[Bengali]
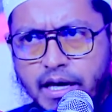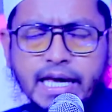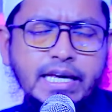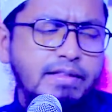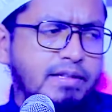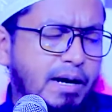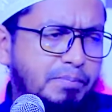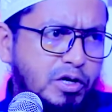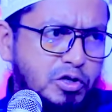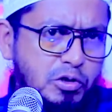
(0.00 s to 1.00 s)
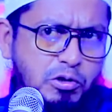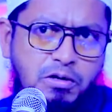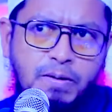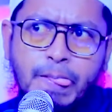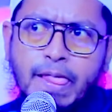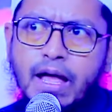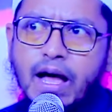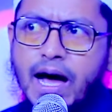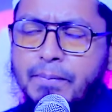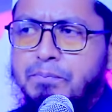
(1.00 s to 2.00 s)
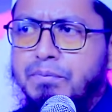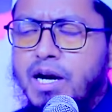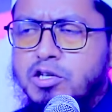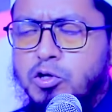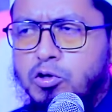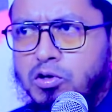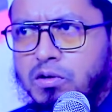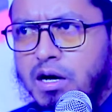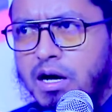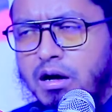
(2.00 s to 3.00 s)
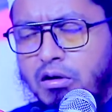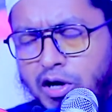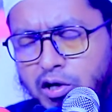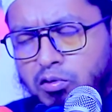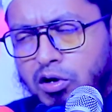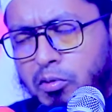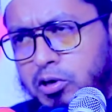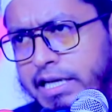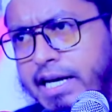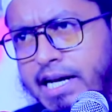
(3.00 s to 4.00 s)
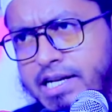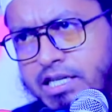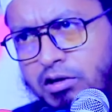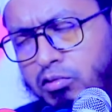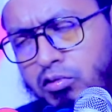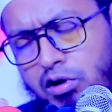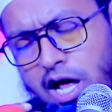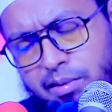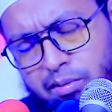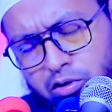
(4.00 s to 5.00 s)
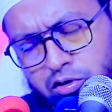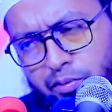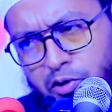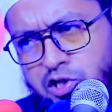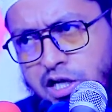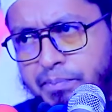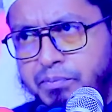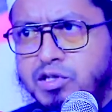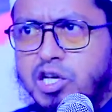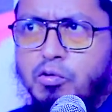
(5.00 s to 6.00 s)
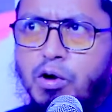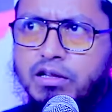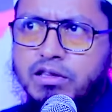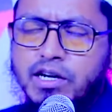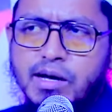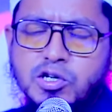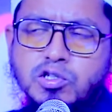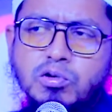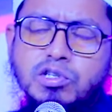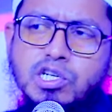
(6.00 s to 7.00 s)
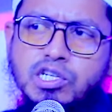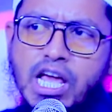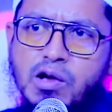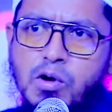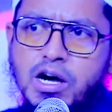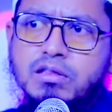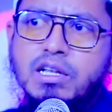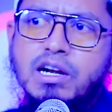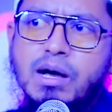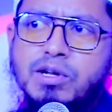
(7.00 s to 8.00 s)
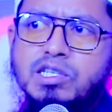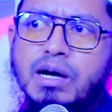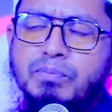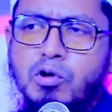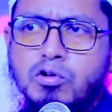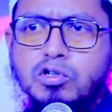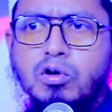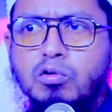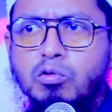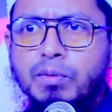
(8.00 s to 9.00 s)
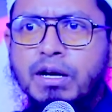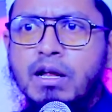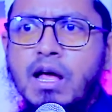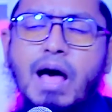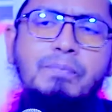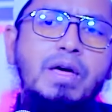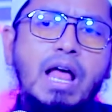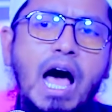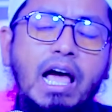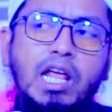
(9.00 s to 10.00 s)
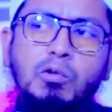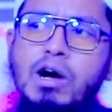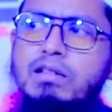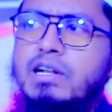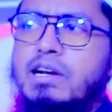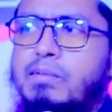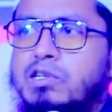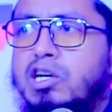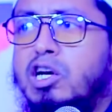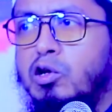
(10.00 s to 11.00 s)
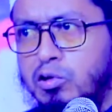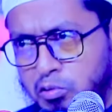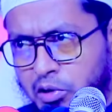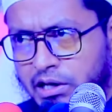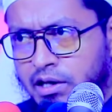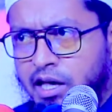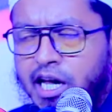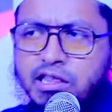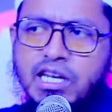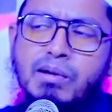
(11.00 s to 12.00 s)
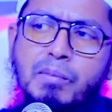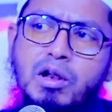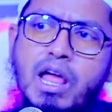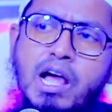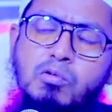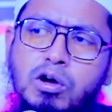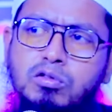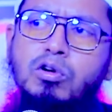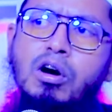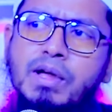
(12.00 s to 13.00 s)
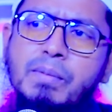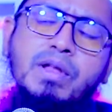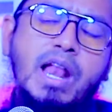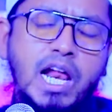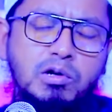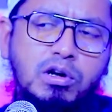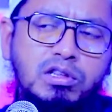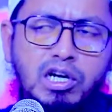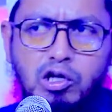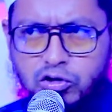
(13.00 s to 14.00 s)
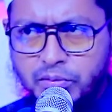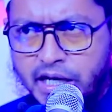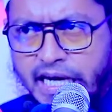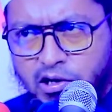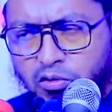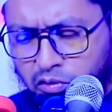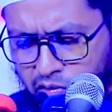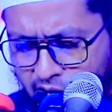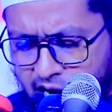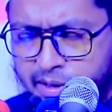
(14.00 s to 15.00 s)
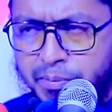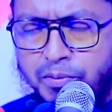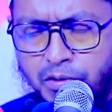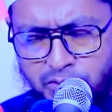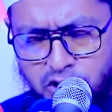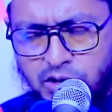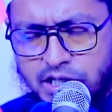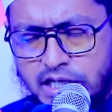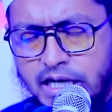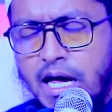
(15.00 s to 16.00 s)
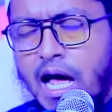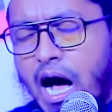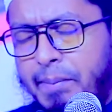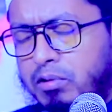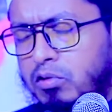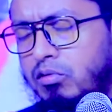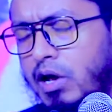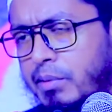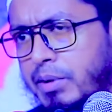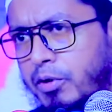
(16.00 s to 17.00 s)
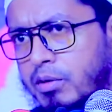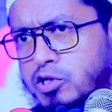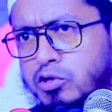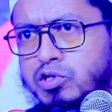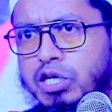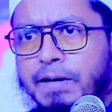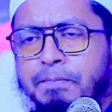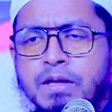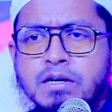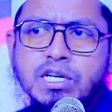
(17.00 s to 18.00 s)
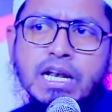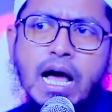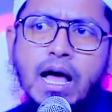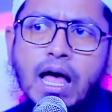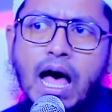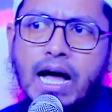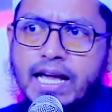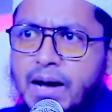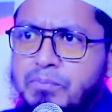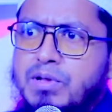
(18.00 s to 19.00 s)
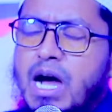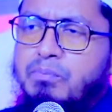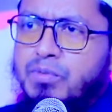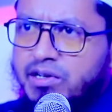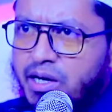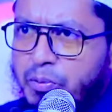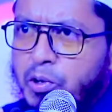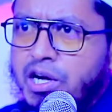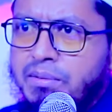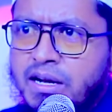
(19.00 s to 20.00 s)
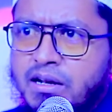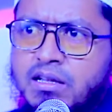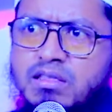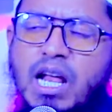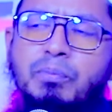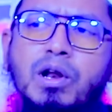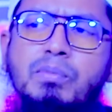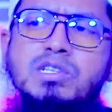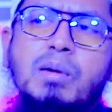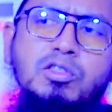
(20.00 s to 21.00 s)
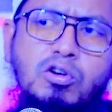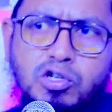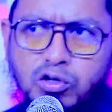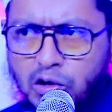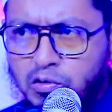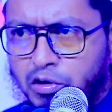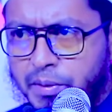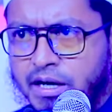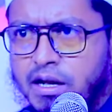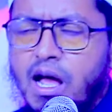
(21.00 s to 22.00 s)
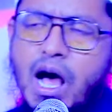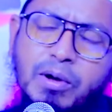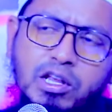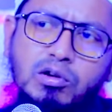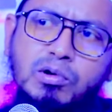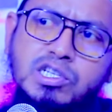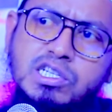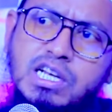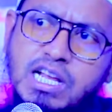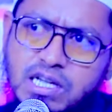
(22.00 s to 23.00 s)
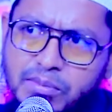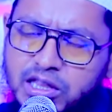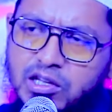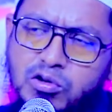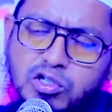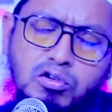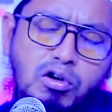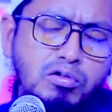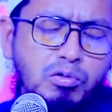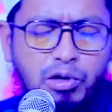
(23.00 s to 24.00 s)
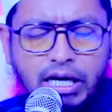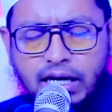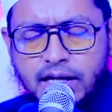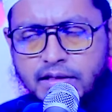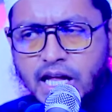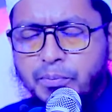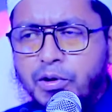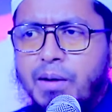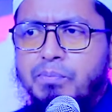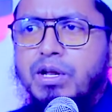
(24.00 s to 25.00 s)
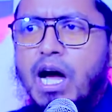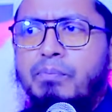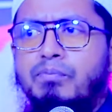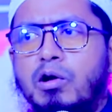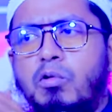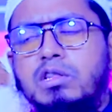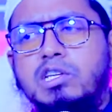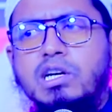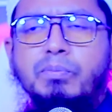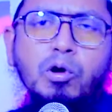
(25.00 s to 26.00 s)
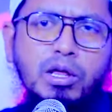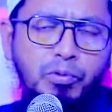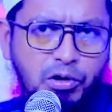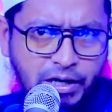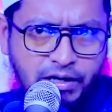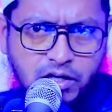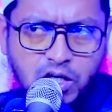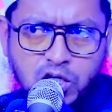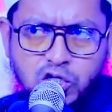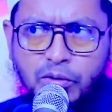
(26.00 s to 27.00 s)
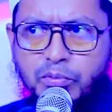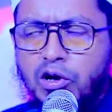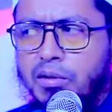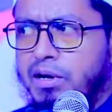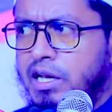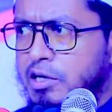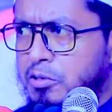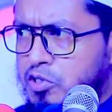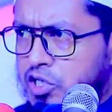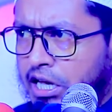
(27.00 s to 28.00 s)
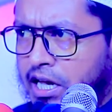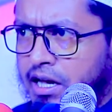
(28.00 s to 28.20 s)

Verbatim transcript: এই ক্ষেত্রে আপনার জন্য আপনার জন্য অনেকগুলো মত এখানে আছে কোনো কোনো আলমের বক্তব্য হচ্ছে আপনি যে ওয়াক্তের নামাজ চলছে সেই ওয়াক্তের নামাজে আপনি অংশগ্রহণ করবেন আপনার আগের ওয়াক্তের নামাজের নিয়ত করে এক্ষেত্রে ইমামের এক ওয়াক্ত হবে আপনার আরেক ওয়াক্তের নিয়ত হবে এটাও কোনো কোনো আলেমের পরামর্শ আছে আবার কোনো কোনো আলেমের পরামর্শ হচ্ছে যে না আগে আপনি আপনারটা পড়ে নেবেন তারপরে আপনি জামাতে অংশগ্রহণ করবেন আবার কেউ বলছেন না জামাতে অংশগ্রহণ করে তারপরে আপনি আপনার ওয়াক্তেরটা পরে পড়বেন সবগুলো মিলিয়ে হচ্ছে